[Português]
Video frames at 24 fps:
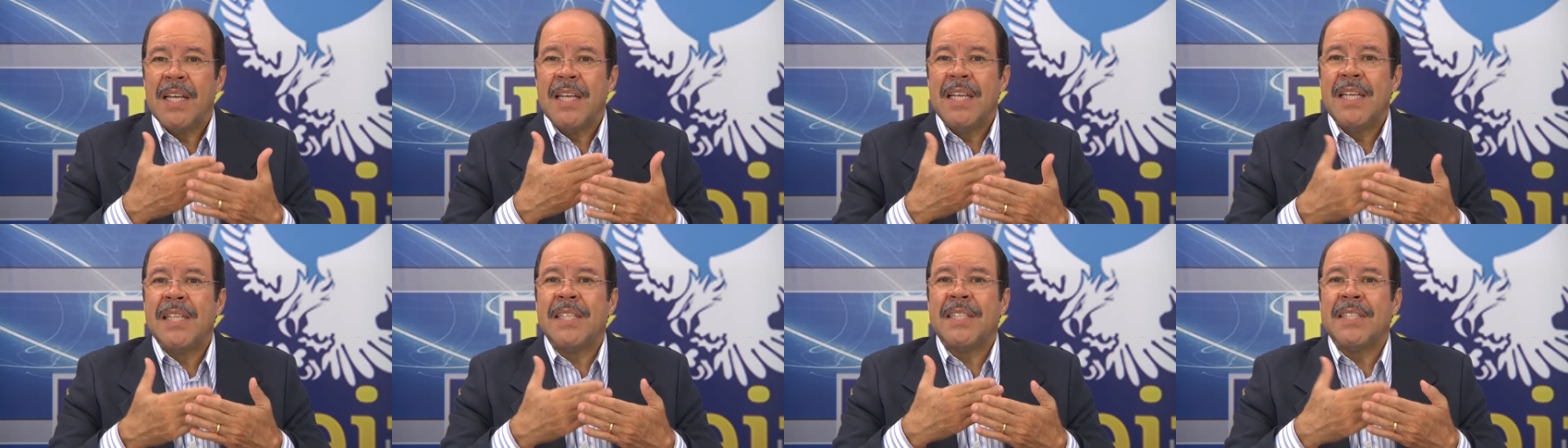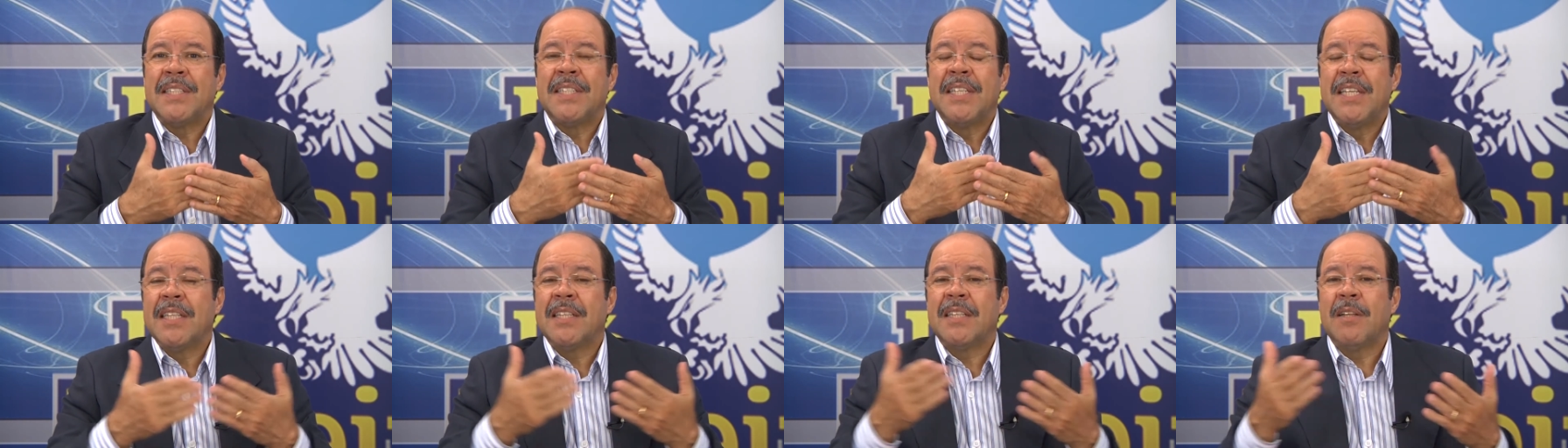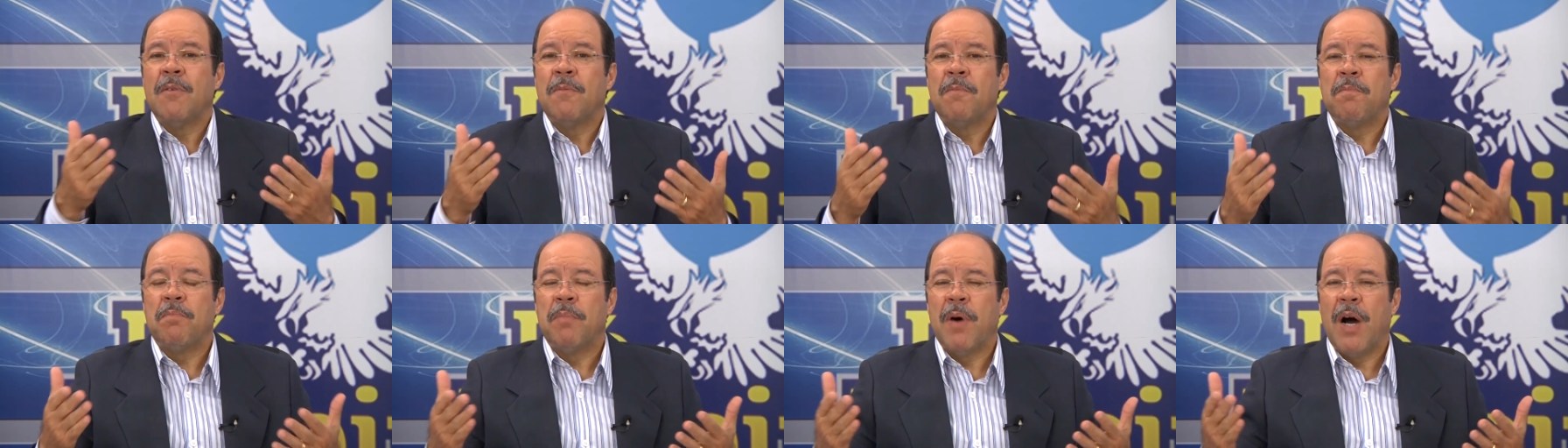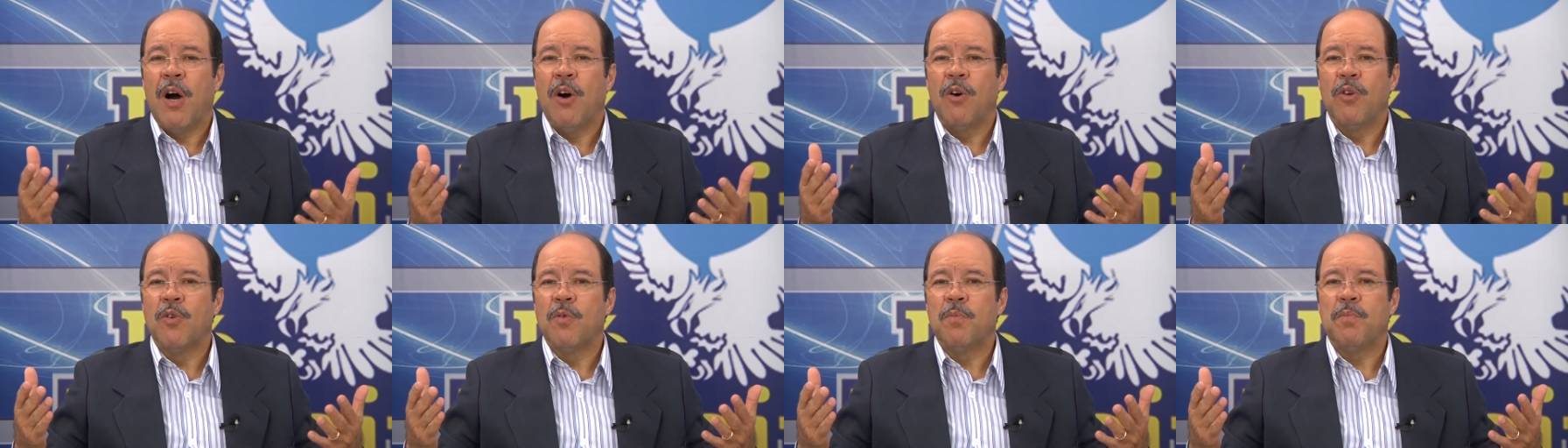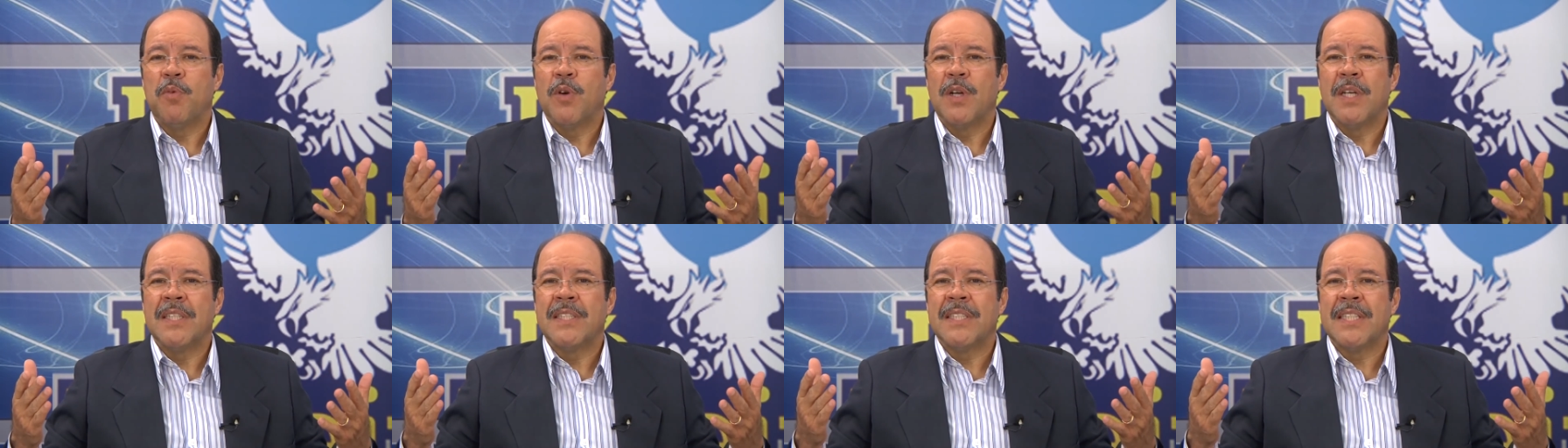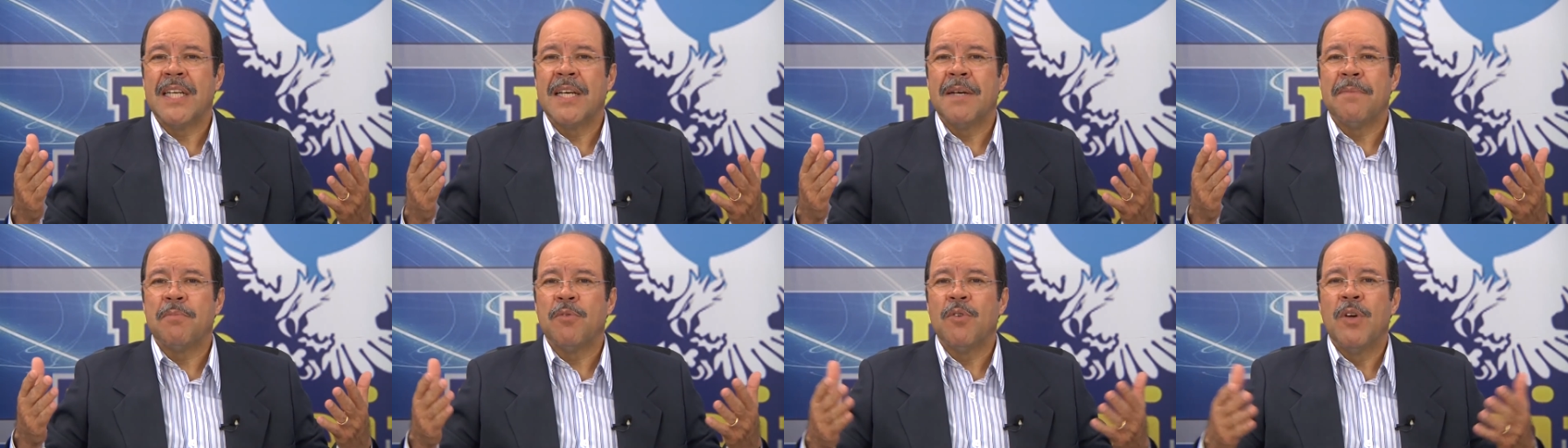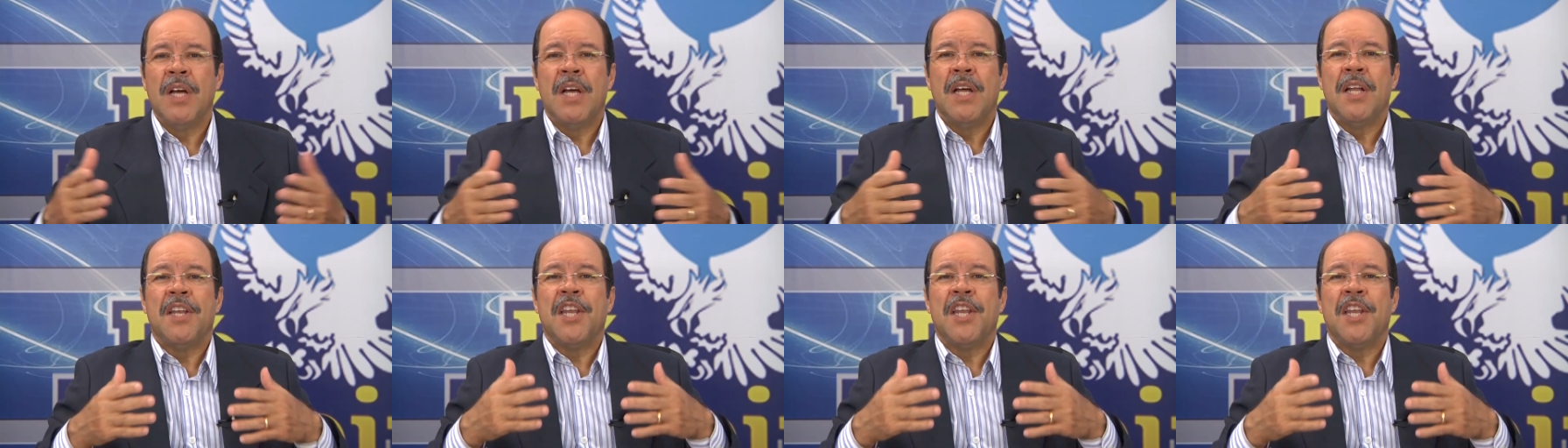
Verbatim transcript: e citam Paulo, por exemplo,